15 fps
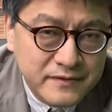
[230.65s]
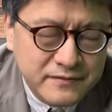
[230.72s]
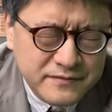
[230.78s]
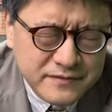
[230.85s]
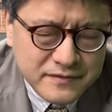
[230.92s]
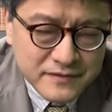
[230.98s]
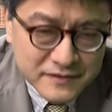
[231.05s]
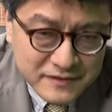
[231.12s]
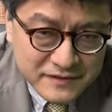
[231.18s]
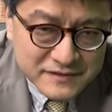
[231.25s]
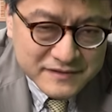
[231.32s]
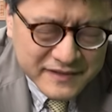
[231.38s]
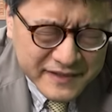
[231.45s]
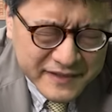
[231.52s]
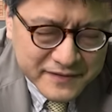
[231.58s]
この
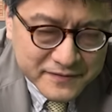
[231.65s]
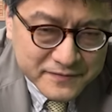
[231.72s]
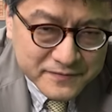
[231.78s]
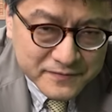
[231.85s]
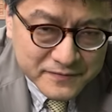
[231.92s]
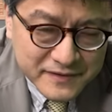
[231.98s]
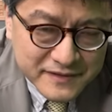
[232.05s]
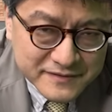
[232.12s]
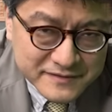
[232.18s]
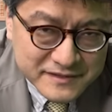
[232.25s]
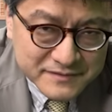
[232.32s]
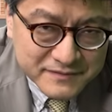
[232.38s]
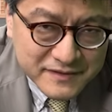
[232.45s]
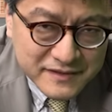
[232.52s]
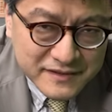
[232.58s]
勢力となる
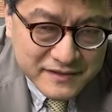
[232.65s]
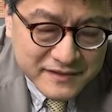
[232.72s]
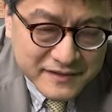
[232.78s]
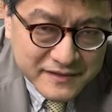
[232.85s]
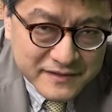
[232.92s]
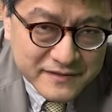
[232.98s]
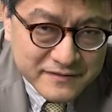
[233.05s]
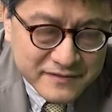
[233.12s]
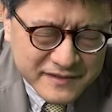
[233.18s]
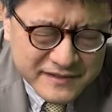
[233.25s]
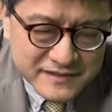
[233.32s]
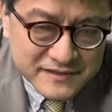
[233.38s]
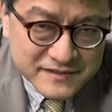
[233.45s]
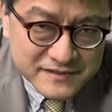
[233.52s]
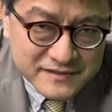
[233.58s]
地盤がないっていうのは
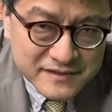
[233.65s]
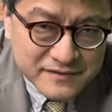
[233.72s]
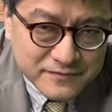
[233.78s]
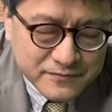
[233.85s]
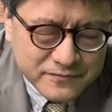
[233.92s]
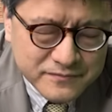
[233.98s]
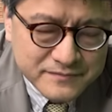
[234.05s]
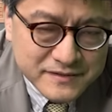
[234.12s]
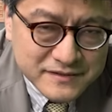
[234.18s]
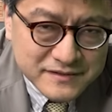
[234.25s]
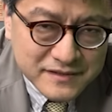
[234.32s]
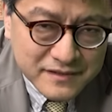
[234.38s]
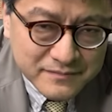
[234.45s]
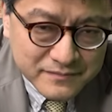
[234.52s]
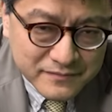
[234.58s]
維新さん国民
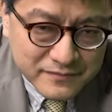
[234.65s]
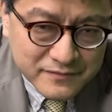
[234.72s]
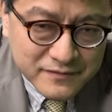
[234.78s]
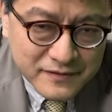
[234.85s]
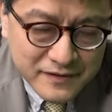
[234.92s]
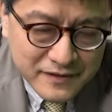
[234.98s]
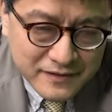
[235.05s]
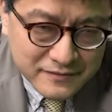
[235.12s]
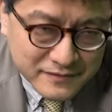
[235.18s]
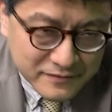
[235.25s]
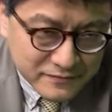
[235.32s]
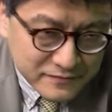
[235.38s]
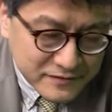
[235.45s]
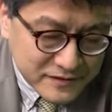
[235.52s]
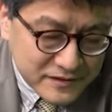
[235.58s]
さんも日
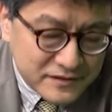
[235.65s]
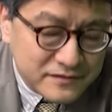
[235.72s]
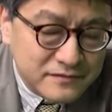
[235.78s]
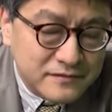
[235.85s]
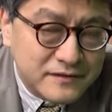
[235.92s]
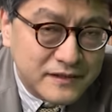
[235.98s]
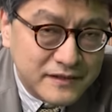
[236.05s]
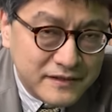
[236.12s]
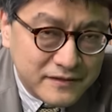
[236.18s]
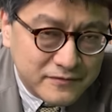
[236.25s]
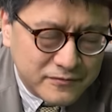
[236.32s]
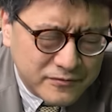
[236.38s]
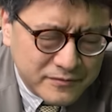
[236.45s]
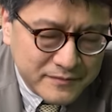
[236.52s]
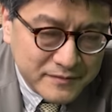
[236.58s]
本維新の会や
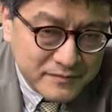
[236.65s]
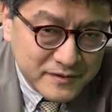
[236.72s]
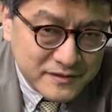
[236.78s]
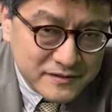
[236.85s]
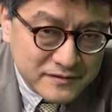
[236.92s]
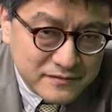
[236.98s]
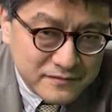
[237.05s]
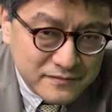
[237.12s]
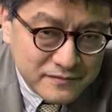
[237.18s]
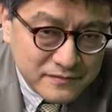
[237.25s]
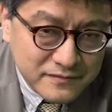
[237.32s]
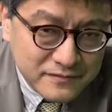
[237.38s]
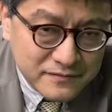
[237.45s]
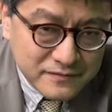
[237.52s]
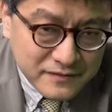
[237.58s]
国民民主党の
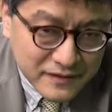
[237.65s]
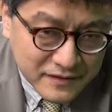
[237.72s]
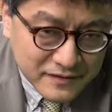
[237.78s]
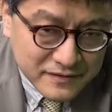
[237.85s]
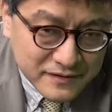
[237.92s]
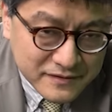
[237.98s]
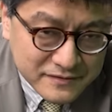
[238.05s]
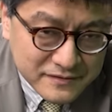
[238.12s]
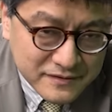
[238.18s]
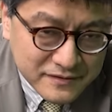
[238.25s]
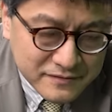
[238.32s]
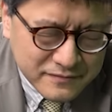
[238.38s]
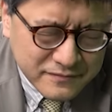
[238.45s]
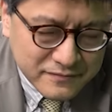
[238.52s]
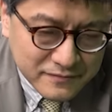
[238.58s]
ような大
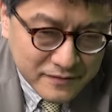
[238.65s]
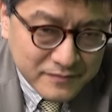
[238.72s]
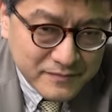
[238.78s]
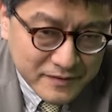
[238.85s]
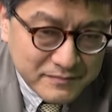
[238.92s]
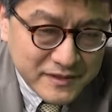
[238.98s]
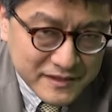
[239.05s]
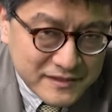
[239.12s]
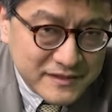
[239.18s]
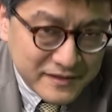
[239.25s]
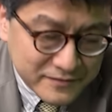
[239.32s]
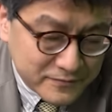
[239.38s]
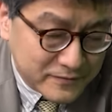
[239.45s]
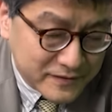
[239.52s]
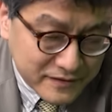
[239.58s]
政党まあミニ
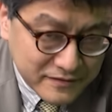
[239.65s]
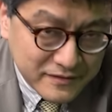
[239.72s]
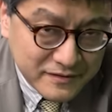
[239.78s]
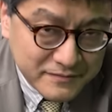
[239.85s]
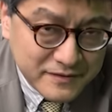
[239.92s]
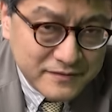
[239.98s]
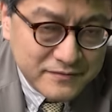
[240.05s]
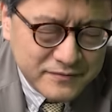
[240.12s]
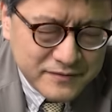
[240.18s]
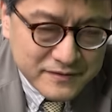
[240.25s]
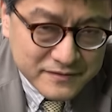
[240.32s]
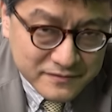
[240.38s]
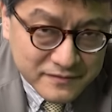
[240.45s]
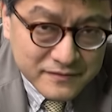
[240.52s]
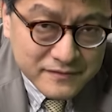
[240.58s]
政党から比べるとで
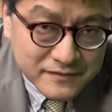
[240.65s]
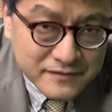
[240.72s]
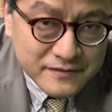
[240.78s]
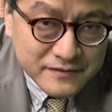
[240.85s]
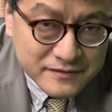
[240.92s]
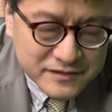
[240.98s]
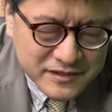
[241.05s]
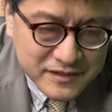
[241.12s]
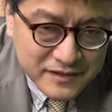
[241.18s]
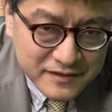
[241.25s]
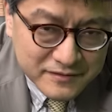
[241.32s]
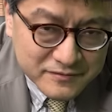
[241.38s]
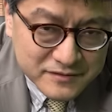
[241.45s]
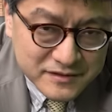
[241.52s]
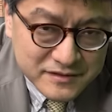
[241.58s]
すよしっか
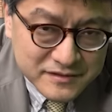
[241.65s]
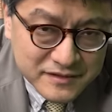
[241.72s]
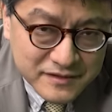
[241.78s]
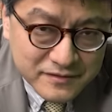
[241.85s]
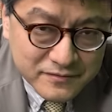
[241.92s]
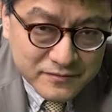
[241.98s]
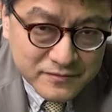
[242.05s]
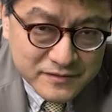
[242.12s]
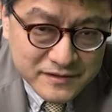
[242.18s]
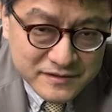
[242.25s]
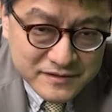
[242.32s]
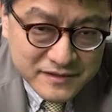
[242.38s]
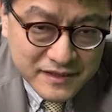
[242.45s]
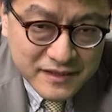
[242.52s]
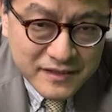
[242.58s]
りとした政党で
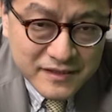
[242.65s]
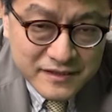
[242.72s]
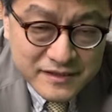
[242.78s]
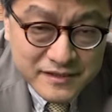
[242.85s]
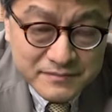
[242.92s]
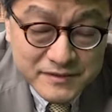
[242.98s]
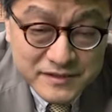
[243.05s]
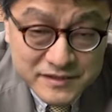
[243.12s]
すら厳